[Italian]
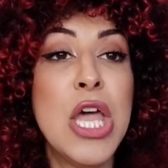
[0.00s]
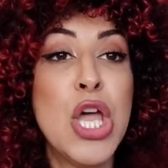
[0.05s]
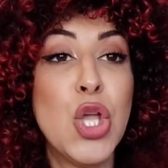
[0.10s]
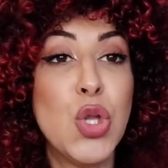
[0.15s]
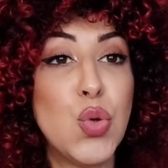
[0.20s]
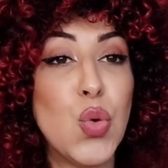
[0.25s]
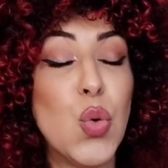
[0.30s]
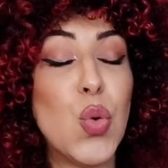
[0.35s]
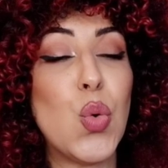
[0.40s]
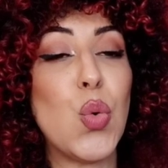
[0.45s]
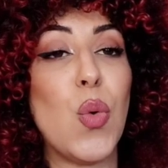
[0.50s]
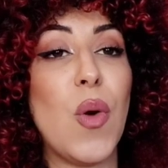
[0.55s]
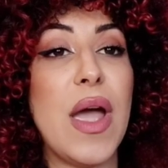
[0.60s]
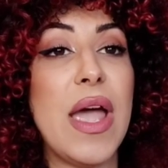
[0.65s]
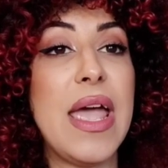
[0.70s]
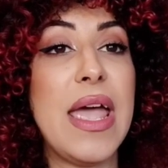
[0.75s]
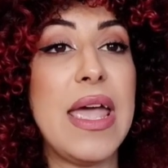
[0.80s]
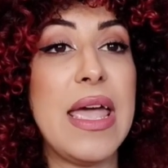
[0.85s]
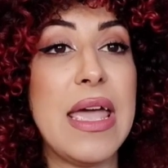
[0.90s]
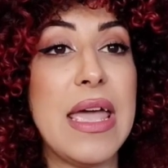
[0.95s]

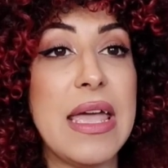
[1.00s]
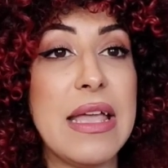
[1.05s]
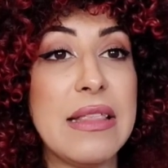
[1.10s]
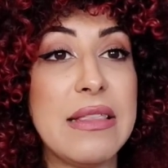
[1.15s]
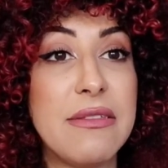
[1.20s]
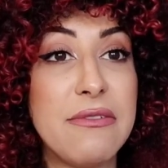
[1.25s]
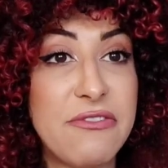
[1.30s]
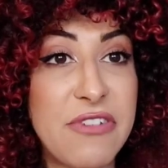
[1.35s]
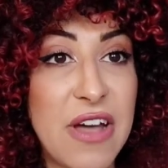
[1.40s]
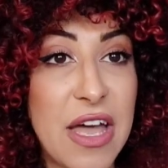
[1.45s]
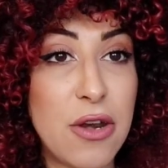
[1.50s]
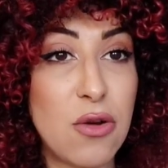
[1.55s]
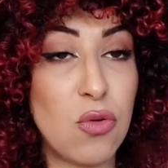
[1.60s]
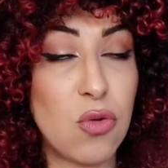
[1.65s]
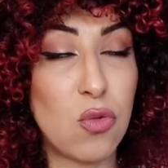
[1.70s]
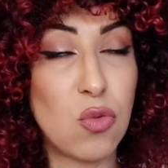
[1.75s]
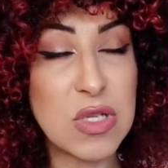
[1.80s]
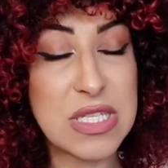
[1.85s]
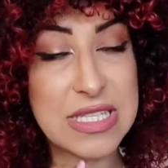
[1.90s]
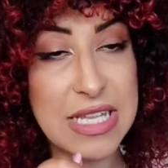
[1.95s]
Dunque, eh, fanno
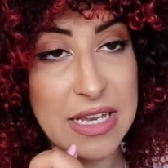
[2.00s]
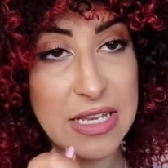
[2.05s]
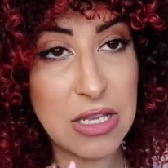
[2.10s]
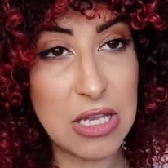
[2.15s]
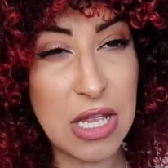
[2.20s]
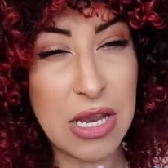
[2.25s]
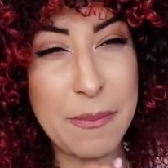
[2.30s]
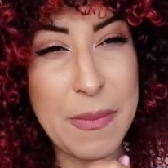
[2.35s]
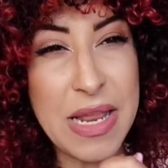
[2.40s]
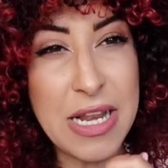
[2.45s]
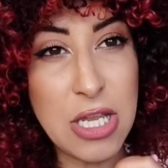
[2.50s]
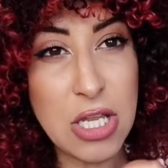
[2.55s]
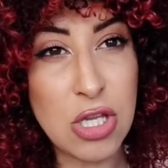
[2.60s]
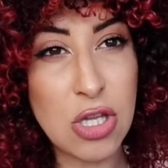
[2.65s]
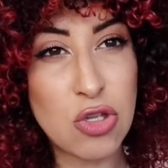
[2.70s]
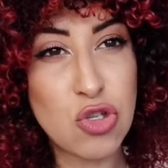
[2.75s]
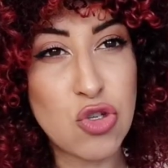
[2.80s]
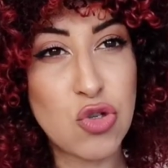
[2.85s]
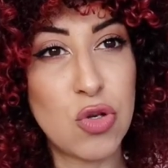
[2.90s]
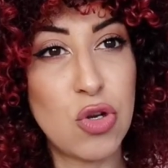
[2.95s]
questa, almeno
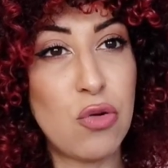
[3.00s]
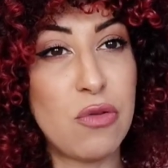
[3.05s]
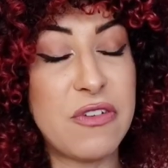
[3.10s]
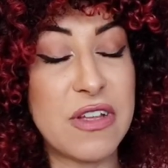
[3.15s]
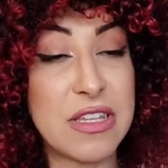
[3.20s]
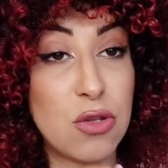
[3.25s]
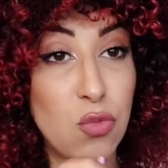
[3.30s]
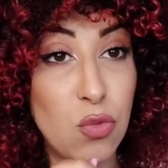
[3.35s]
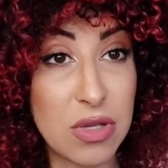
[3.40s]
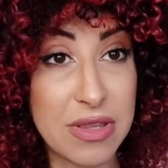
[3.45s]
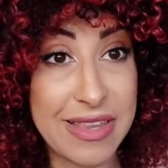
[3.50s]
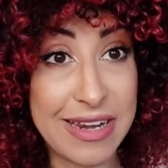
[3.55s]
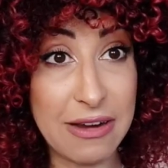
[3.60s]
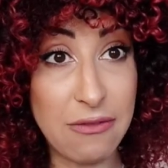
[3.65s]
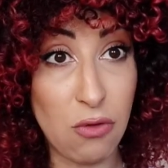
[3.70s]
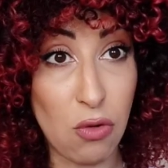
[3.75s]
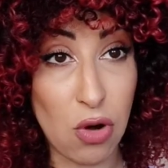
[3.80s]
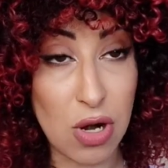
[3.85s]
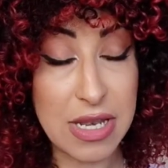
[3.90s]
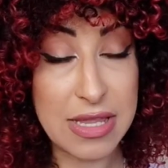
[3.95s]
l'iniezione l'ho fatta due, tre
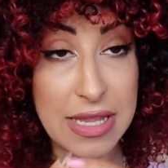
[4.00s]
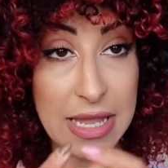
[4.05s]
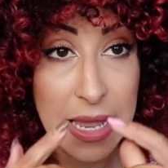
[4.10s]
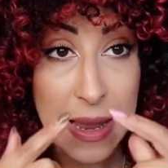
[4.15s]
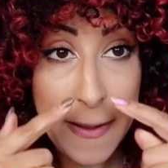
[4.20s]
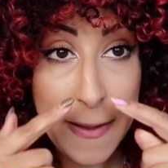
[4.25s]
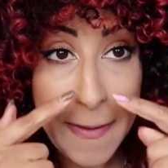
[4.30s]
volte